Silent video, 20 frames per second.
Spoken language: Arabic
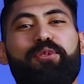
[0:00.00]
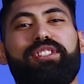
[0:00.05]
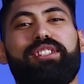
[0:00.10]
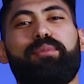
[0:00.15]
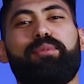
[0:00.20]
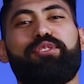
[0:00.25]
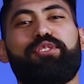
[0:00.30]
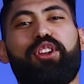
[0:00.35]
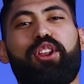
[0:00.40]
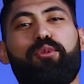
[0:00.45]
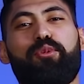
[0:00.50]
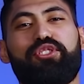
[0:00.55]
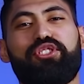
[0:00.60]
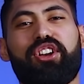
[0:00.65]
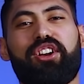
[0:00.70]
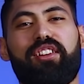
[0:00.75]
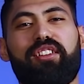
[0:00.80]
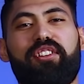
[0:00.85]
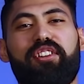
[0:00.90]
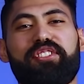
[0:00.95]
والسبسكرايب
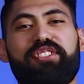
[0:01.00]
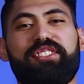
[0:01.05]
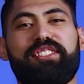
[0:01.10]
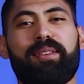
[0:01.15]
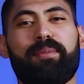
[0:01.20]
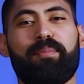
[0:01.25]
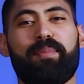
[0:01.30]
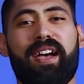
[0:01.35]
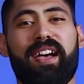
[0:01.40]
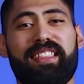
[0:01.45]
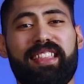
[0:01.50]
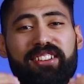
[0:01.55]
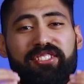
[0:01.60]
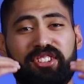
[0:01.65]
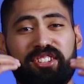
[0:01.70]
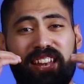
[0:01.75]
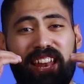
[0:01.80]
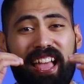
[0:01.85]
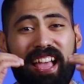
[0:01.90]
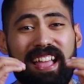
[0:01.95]
وتشغل جرس التنبيهات
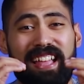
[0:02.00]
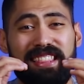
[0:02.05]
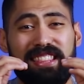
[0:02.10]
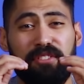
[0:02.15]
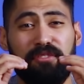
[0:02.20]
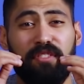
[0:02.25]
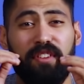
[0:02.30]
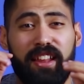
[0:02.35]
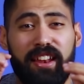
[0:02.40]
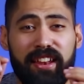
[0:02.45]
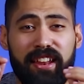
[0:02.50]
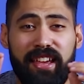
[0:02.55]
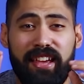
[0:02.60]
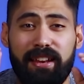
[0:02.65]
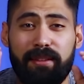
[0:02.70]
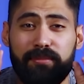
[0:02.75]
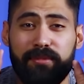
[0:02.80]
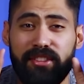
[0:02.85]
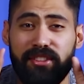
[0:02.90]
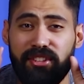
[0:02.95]
عشان الحاجات دي فعلا هي
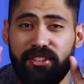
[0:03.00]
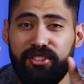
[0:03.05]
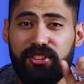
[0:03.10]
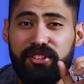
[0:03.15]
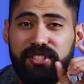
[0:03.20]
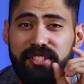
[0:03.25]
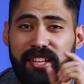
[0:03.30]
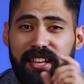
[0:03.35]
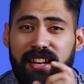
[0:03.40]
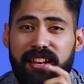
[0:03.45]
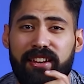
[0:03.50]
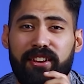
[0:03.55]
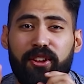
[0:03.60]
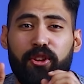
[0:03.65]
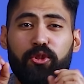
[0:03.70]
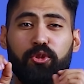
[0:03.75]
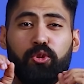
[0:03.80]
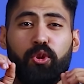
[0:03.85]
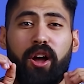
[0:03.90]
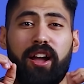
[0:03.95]
اللي بتديني رساله ان
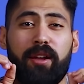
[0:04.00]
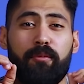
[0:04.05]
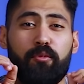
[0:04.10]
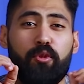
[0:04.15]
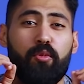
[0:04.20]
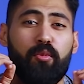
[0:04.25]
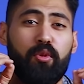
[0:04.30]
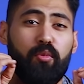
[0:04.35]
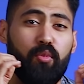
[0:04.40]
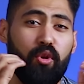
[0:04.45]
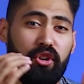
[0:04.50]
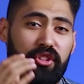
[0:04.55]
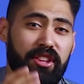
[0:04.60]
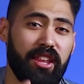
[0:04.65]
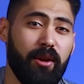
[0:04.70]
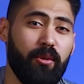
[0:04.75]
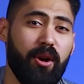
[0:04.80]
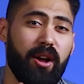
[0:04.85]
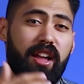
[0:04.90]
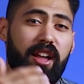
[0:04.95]
انتوا عاجبكم
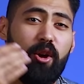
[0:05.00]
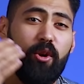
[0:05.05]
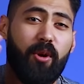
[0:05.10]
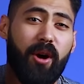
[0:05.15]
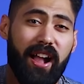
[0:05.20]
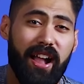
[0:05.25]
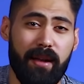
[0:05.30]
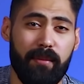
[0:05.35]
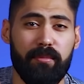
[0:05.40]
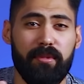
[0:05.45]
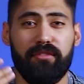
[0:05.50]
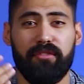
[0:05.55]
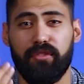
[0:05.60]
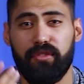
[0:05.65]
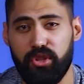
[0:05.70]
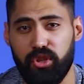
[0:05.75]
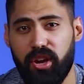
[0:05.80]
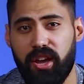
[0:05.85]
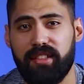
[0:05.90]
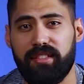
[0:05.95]
المحتوى وهكمل في
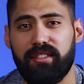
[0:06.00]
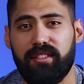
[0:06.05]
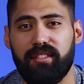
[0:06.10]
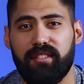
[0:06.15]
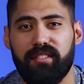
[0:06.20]
فيديوهاتي